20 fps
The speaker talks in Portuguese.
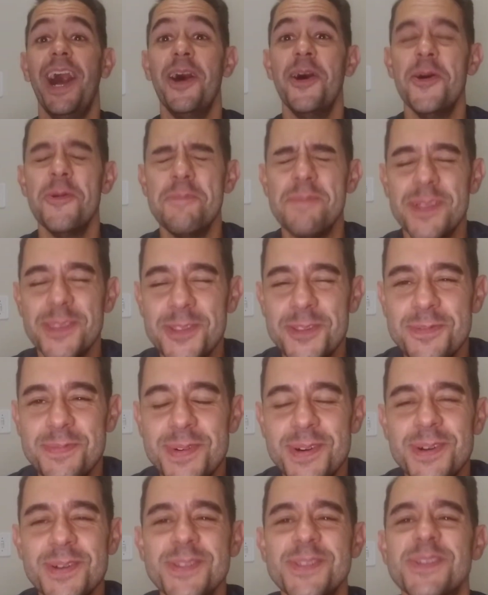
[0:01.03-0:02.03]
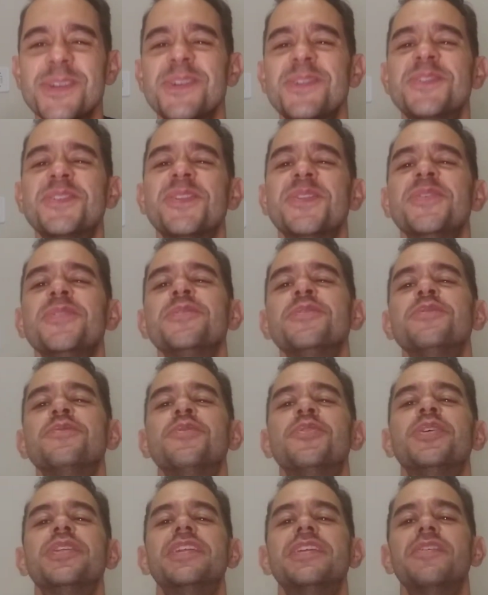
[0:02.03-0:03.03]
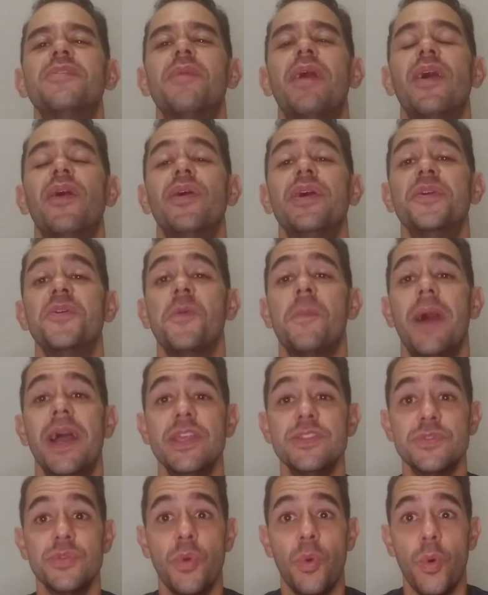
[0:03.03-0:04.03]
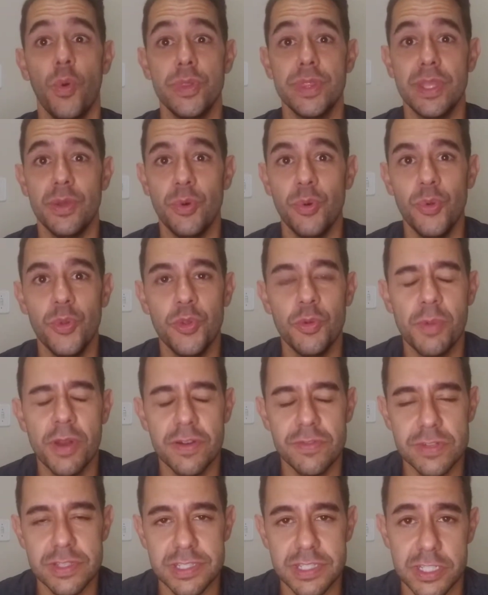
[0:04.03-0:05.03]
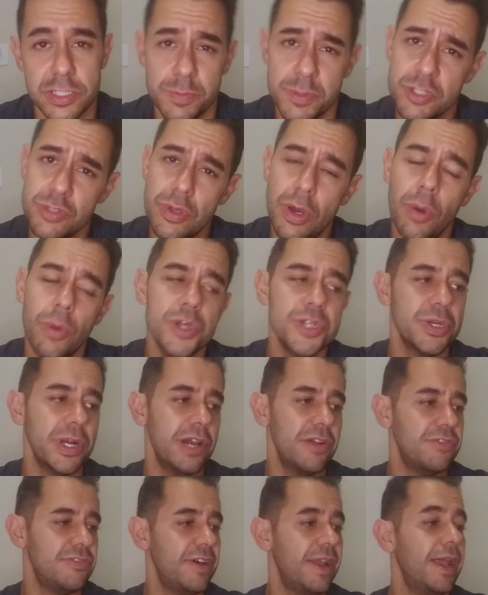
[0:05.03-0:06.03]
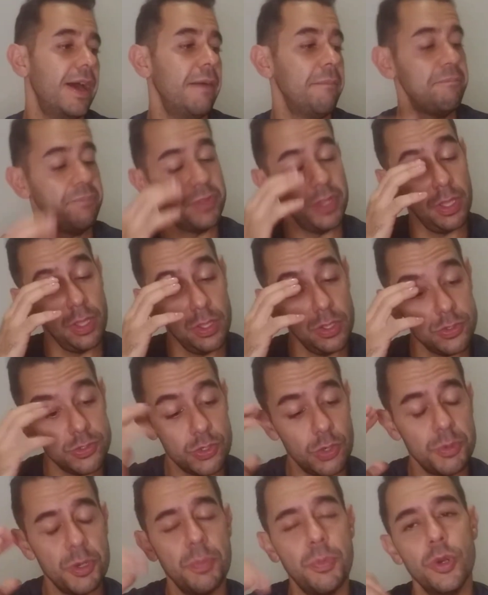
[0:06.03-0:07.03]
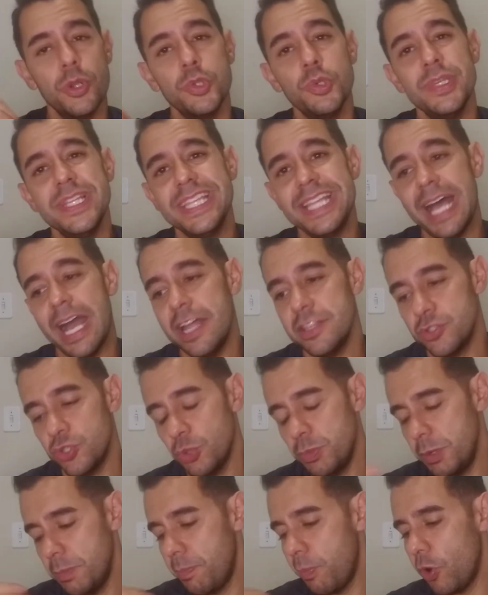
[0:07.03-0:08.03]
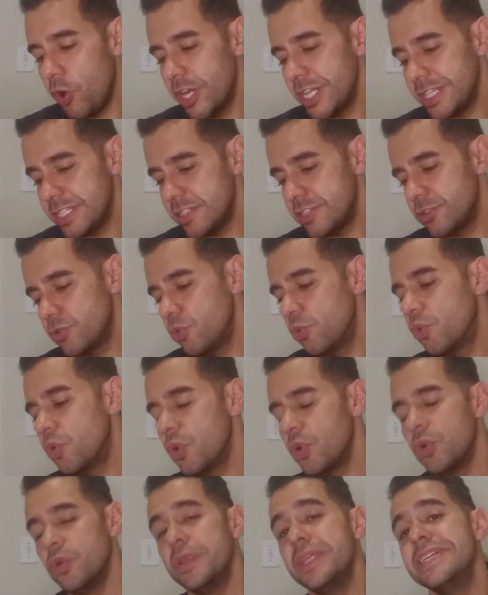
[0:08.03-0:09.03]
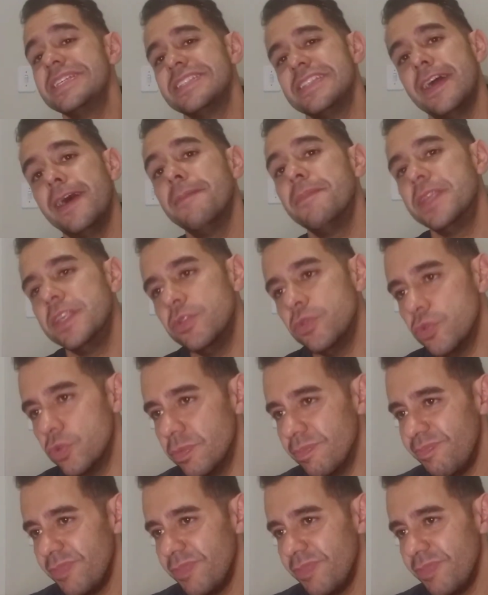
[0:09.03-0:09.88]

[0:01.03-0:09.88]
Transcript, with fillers: Opa, tudo bom? Sou eu de novo, Rodrigo Marrone, com mais um conteúdo para vocês. Pessoal, hoje eu quero falar sobre oportunidades, sobre portas que o corona está abrindo.